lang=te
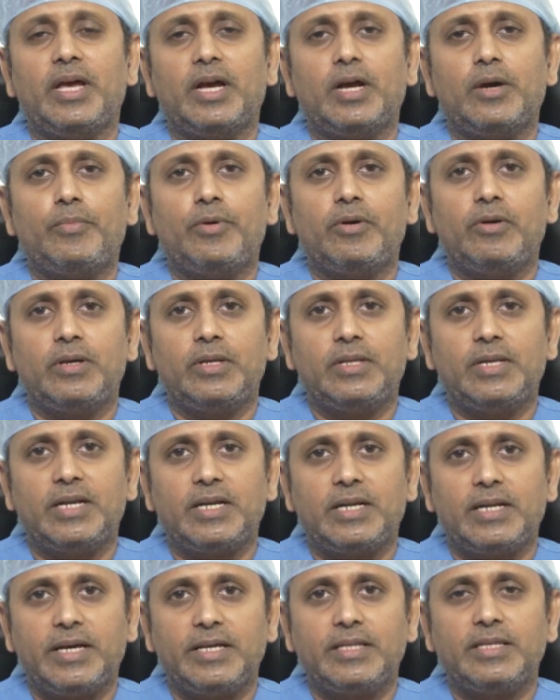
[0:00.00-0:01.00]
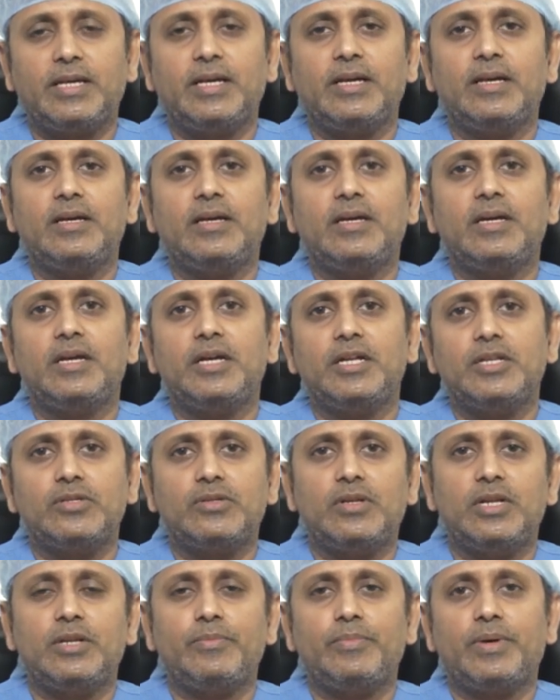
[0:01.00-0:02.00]
లేకపోయినట్టయితే
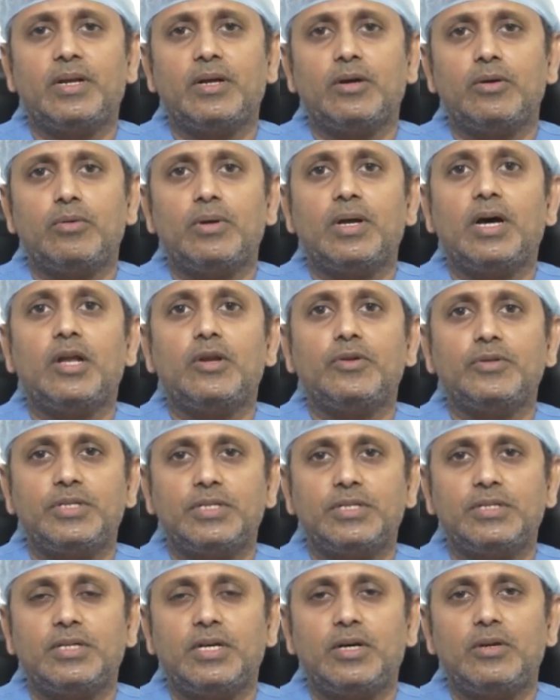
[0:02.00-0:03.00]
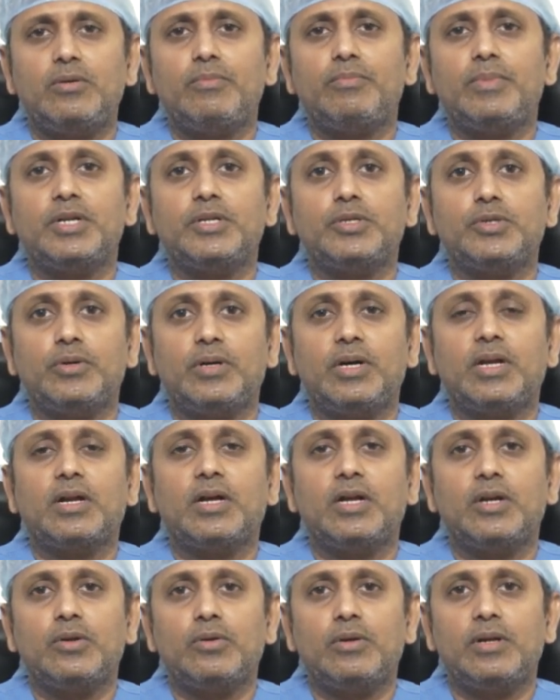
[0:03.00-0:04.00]
ఇన్సులిన్ పరంగా కూడా ఆలోచిస్తారు బట్ షుగర్
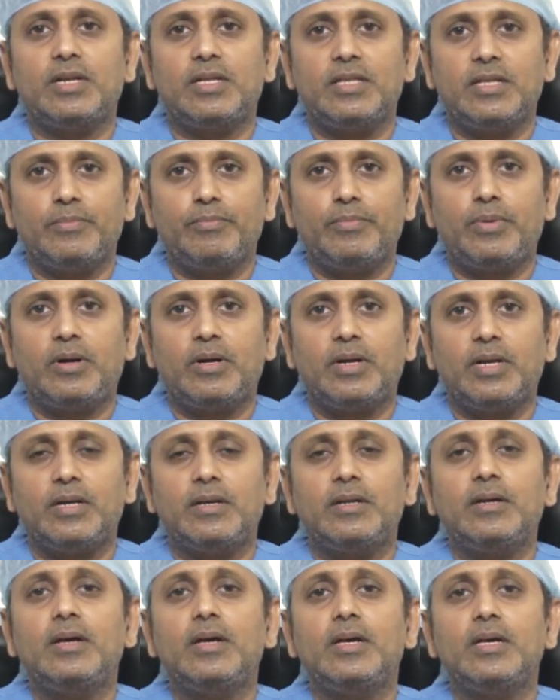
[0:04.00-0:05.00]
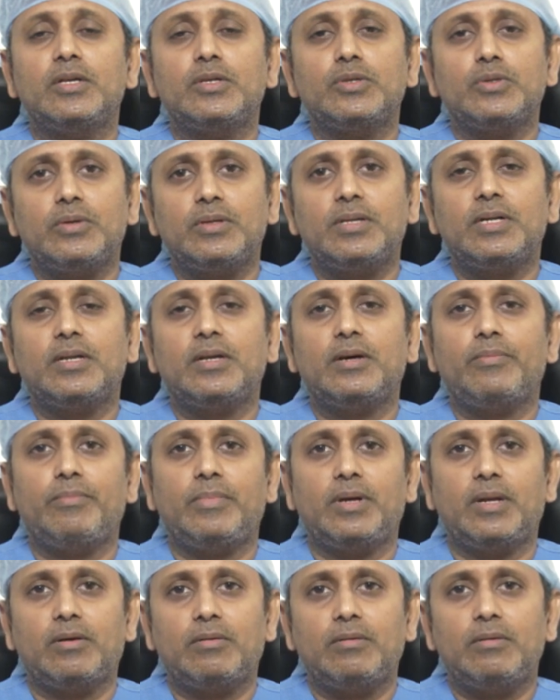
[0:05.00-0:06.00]
కంట్రోల్ అనేది ఇంపార్టెంట్ సో దట్
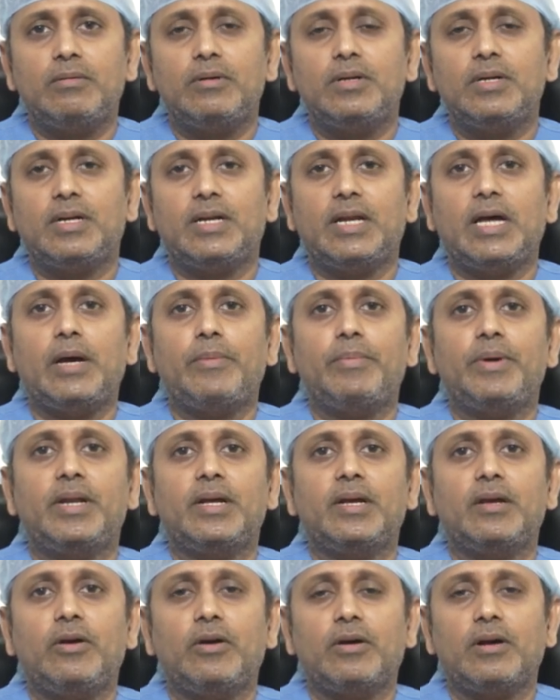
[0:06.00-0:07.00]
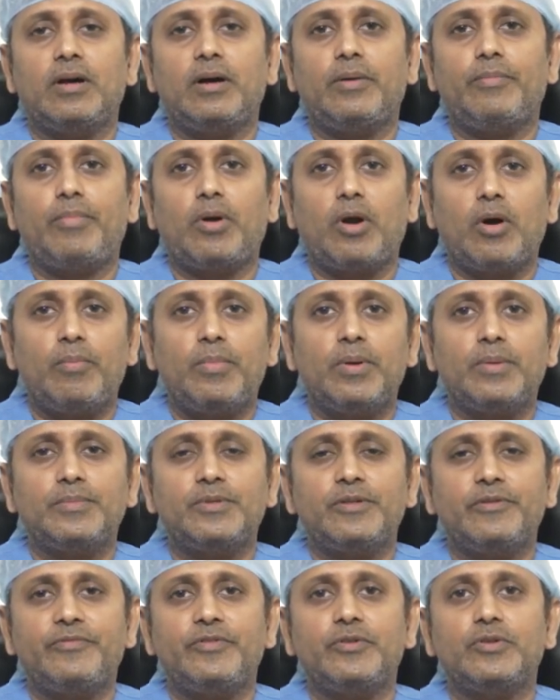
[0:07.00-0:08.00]
మనకు డయాబెటిక్ యొక్క
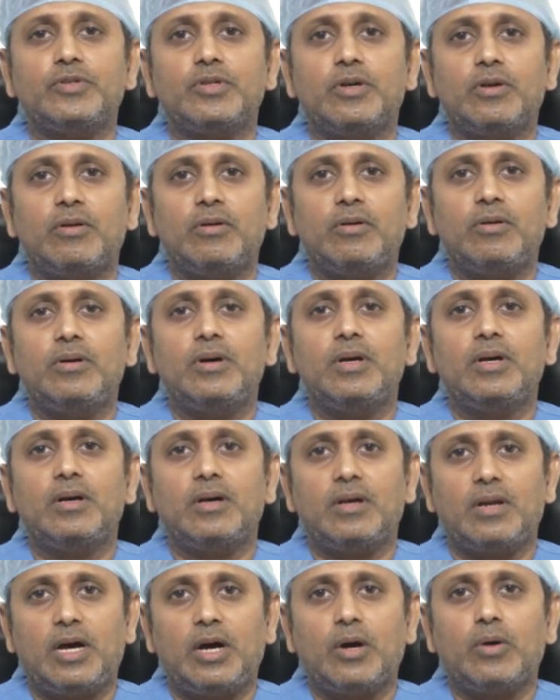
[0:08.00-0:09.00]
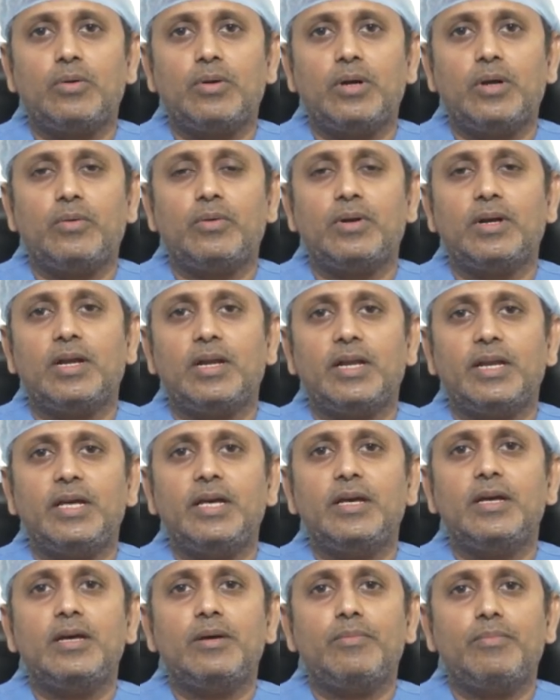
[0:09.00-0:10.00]
ప్రాబ్లమ్స్ ఫ్యూచర్లో రాకుండా ఉండాలని
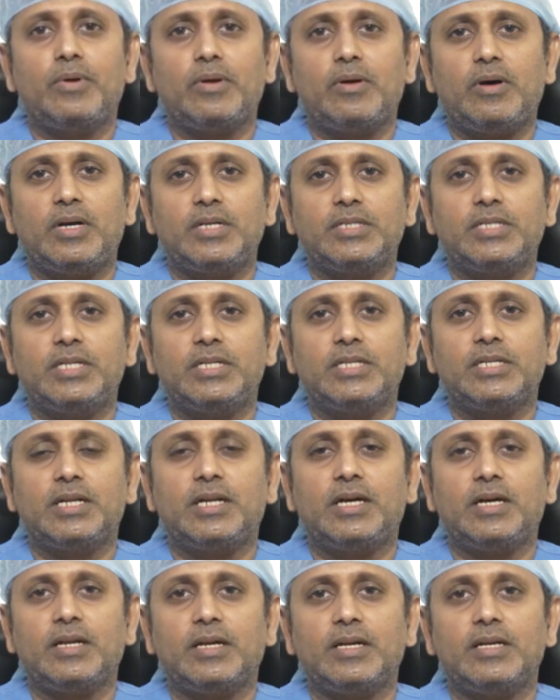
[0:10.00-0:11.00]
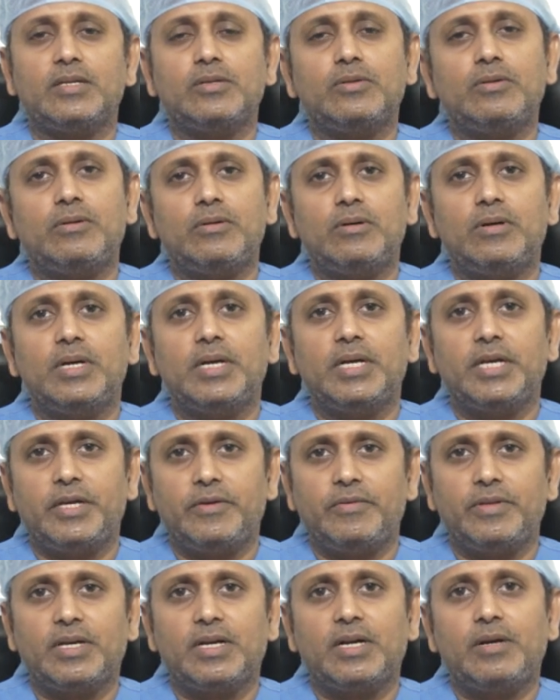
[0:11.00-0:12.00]
మనం ఆశించడానికి సో ఈ
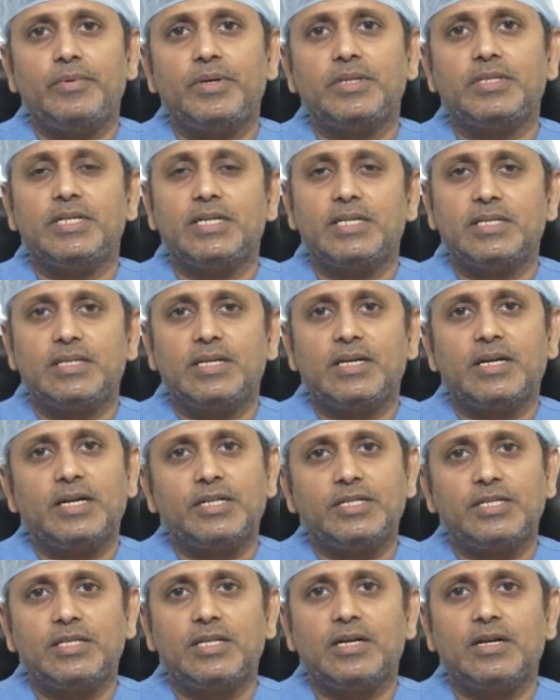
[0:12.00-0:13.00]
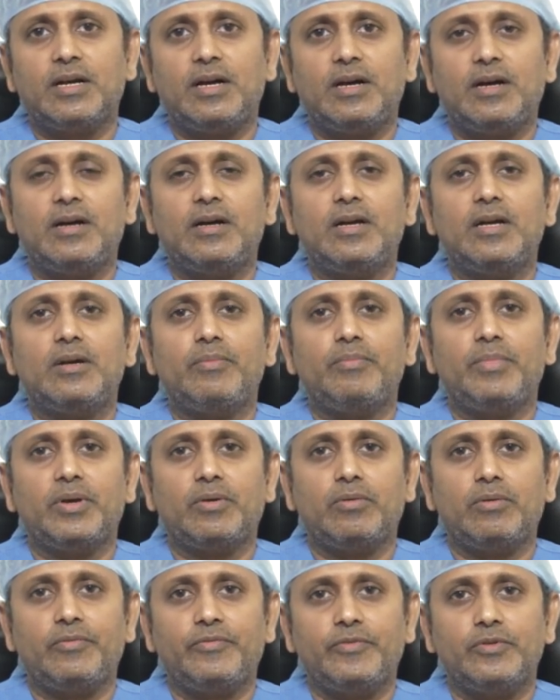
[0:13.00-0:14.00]
విధంగా మీరు చేస్తే ఖచ్చితంగా
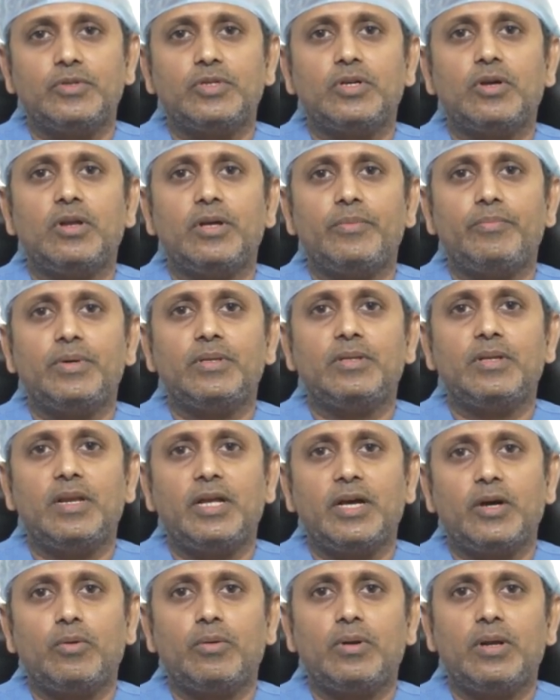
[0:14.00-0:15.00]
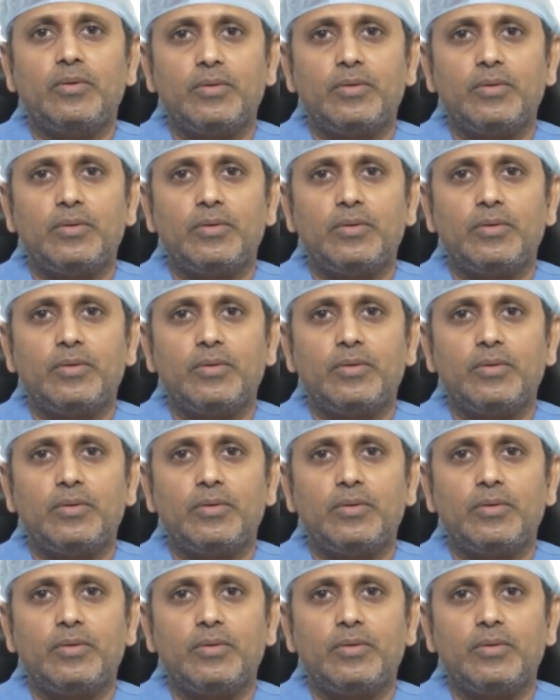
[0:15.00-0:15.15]
మీకు ఫ్యూచర్లో ఇబ్బందులు లేకుండా